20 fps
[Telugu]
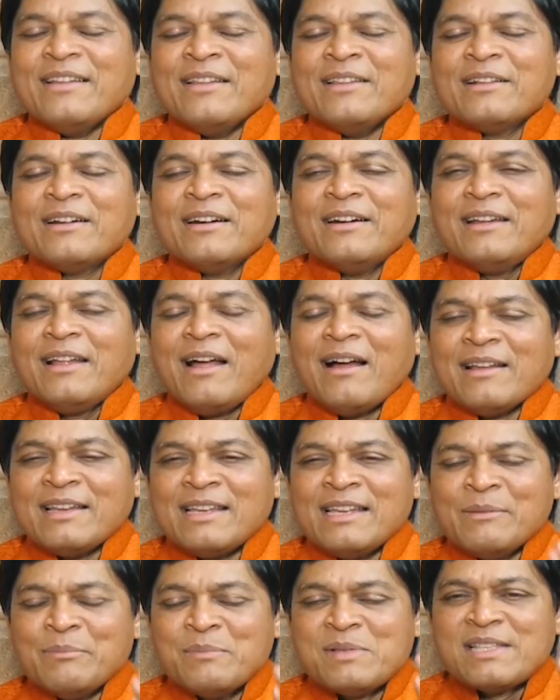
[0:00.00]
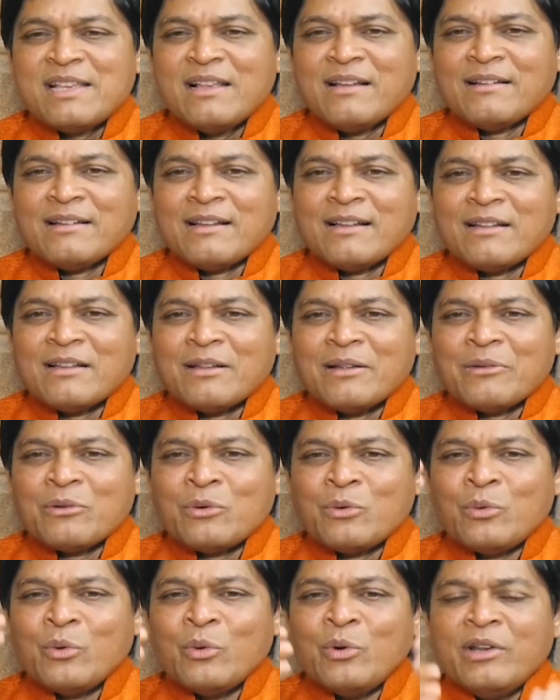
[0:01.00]
ఎందుకంటే ఆ హింస
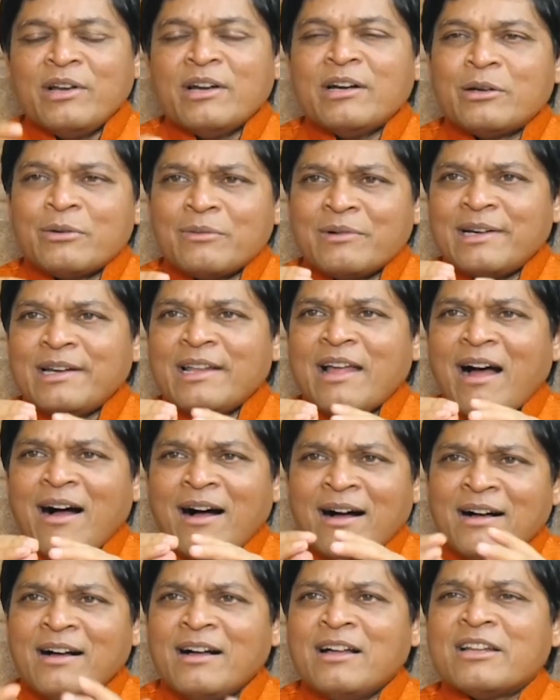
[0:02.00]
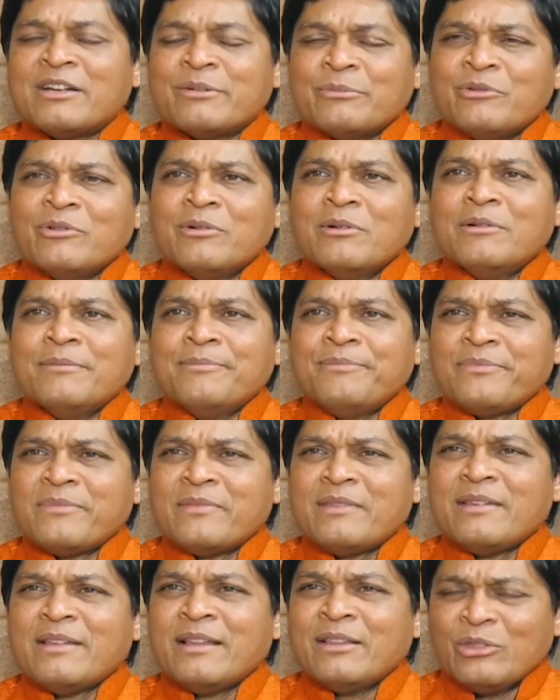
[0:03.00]
కూడినటువంటి ఆహారము
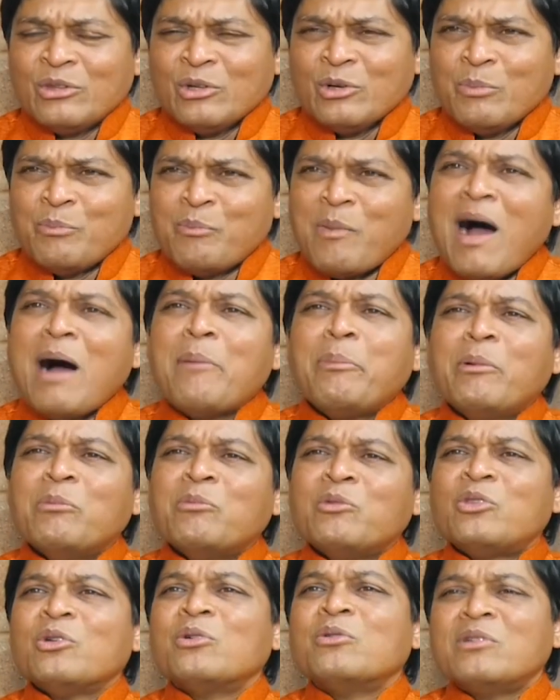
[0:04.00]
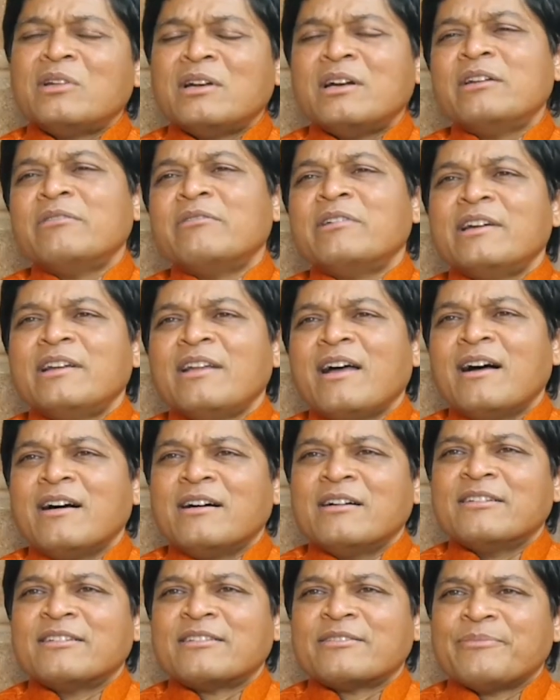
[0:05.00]
ఎంతో పాపముతో ఉన్నటువంటి
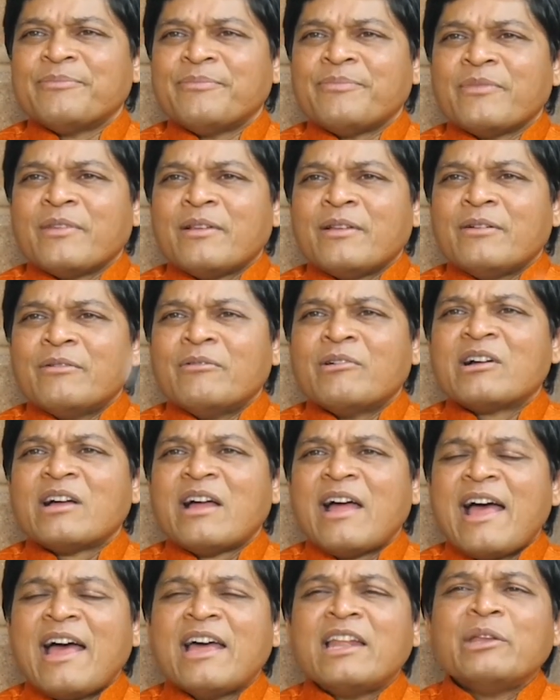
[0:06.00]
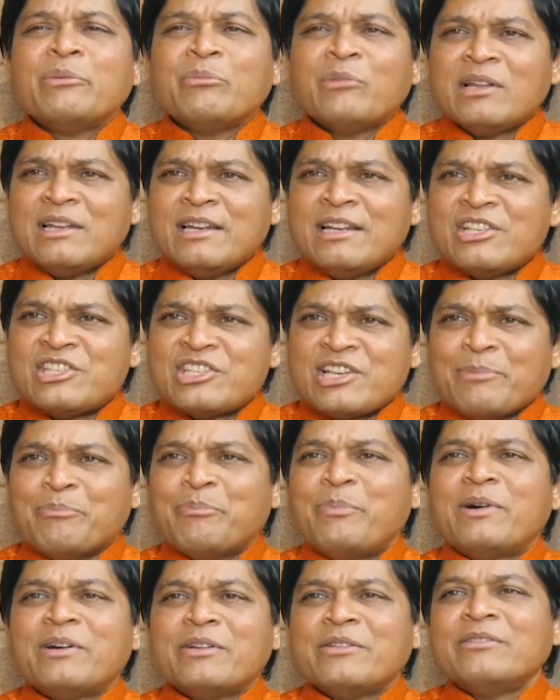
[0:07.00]
ఆహారం ఒక యానిమల్ని
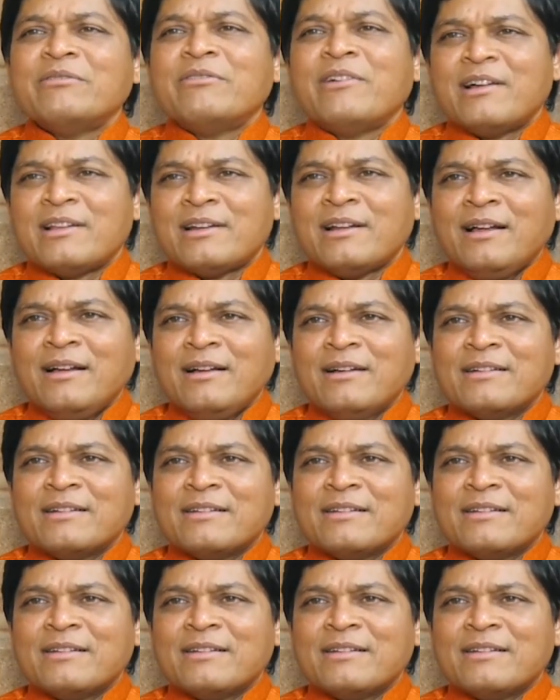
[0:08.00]
చంపడం ద్వారా